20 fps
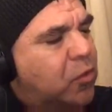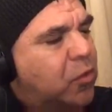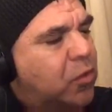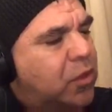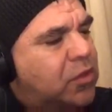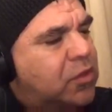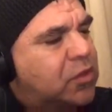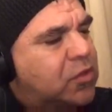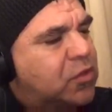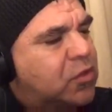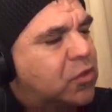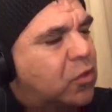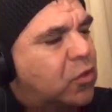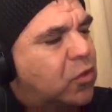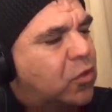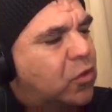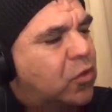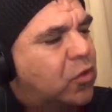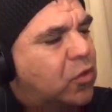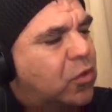es,
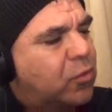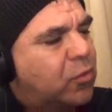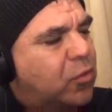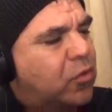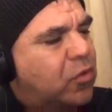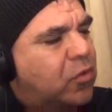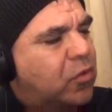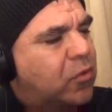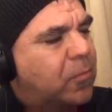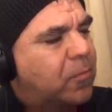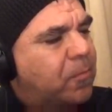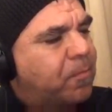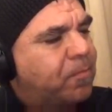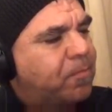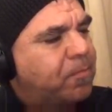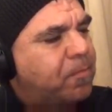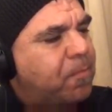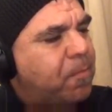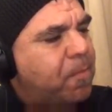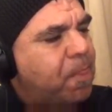solo como
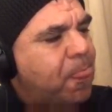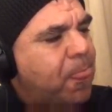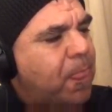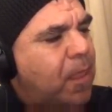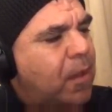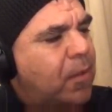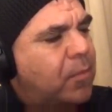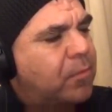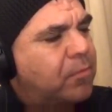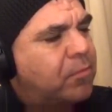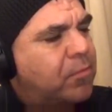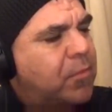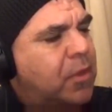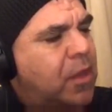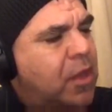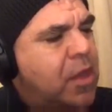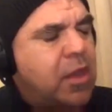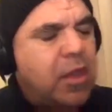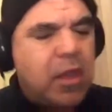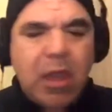
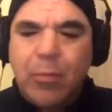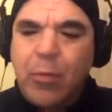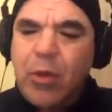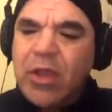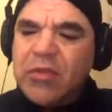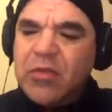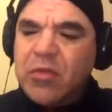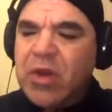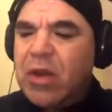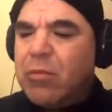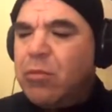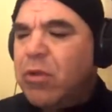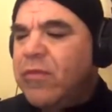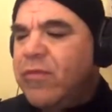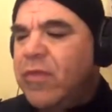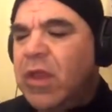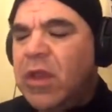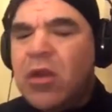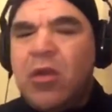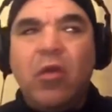que pueda sonar muy
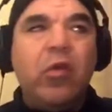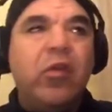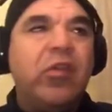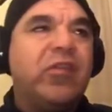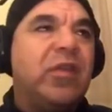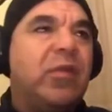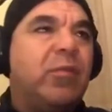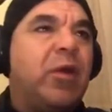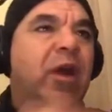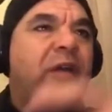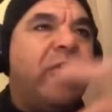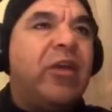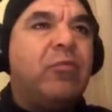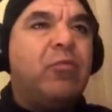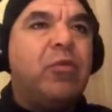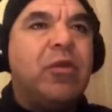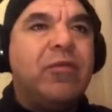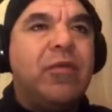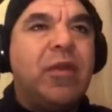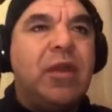bien o que se pueda ver
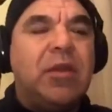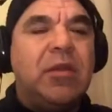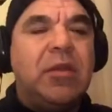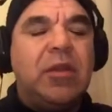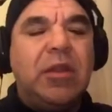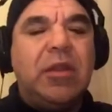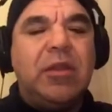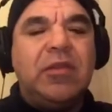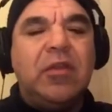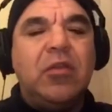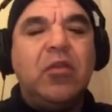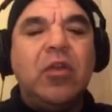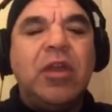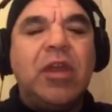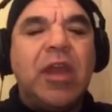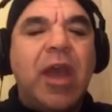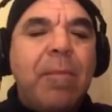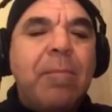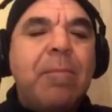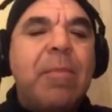muy bien, sino que
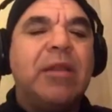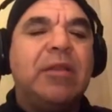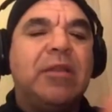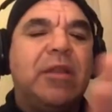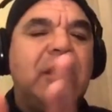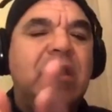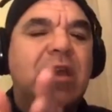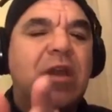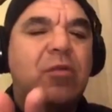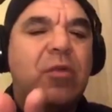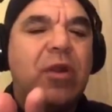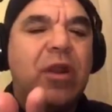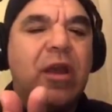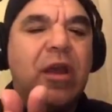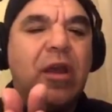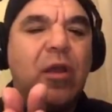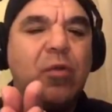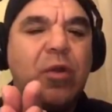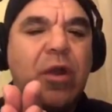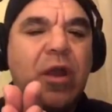ambas tengan una,
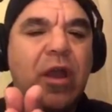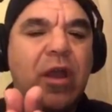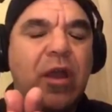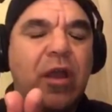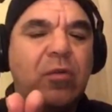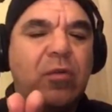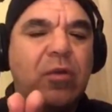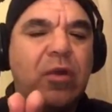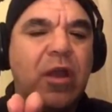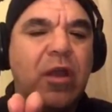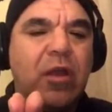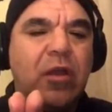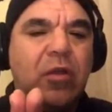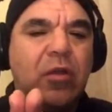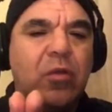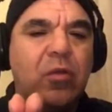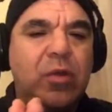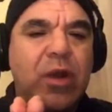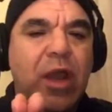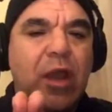una, una,
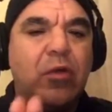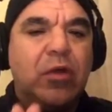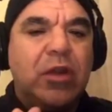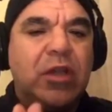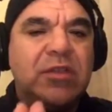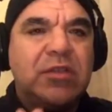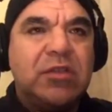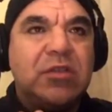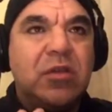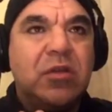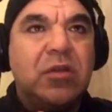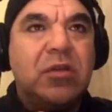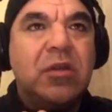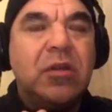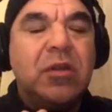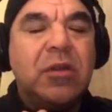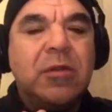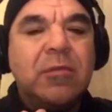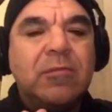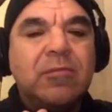una
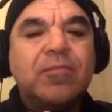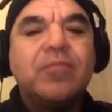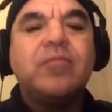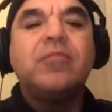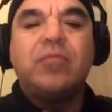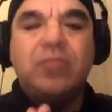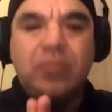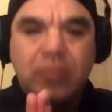¿no?